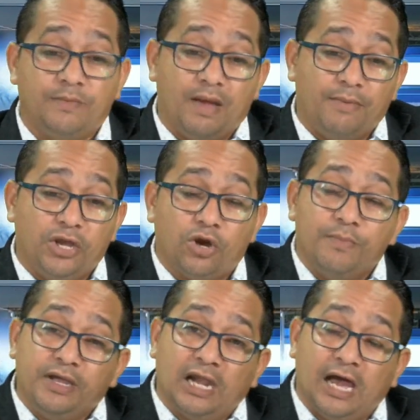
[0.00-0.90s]
mi amigo
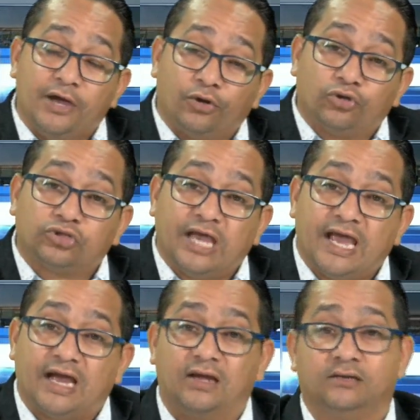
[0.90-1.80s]
Miguel Ángel
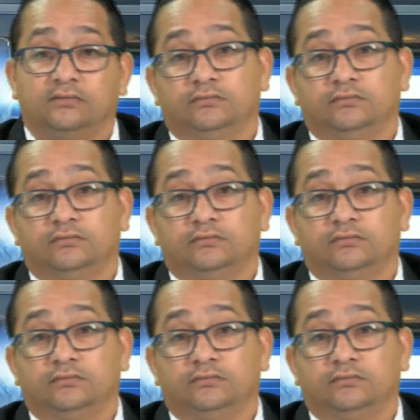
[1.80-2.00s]
Ortega.